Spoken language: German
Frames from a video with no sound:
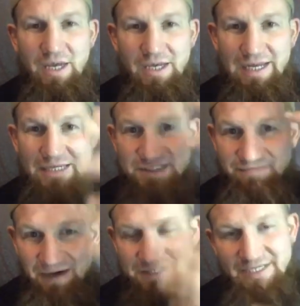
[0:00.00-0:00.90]
ganz
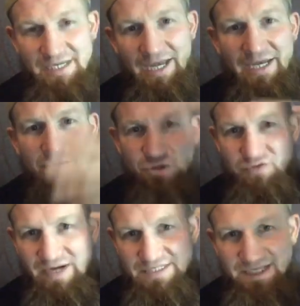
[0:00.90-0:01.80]
weiße Kleidung,
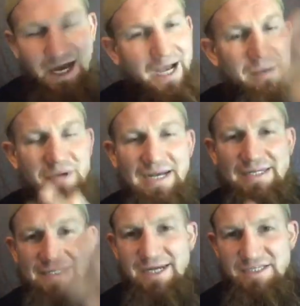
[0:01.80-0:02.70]
schwarze Haare, ein
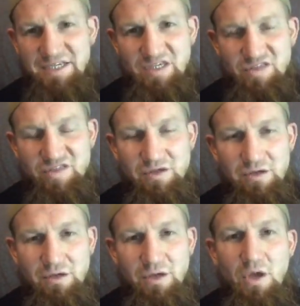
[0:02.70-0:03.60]
bekannter Hadith,
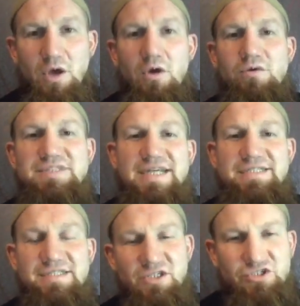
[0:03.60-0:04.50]
und
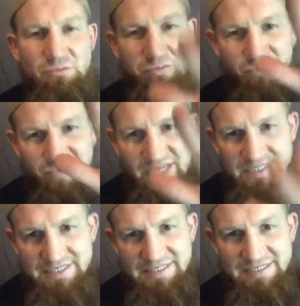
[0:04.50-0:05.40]
setzte sich zum Propheten,
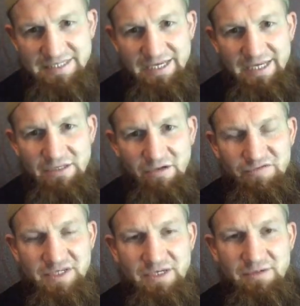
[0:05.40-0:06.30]
setzte seine Hände auf
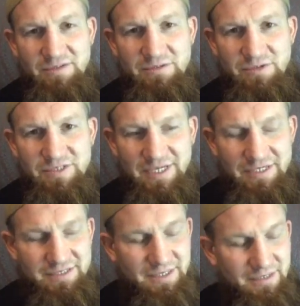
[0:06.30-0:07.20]
seine,
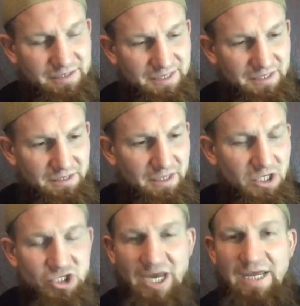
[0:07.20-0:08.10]
seine, seine, seine
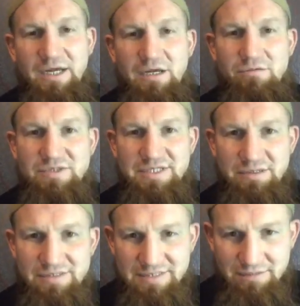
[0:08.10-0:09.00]
Schenkel und,
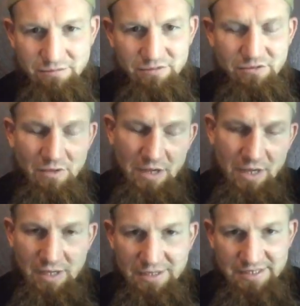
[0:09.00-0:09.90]
und
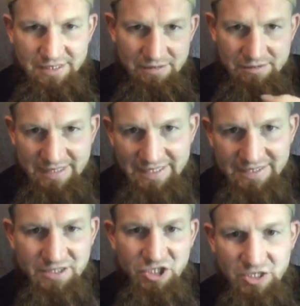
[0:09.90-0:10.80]

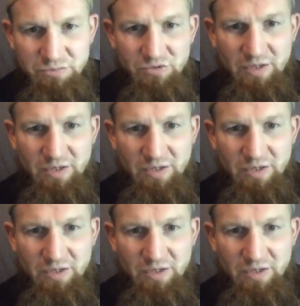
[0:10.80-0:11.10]
setzte sich ihm so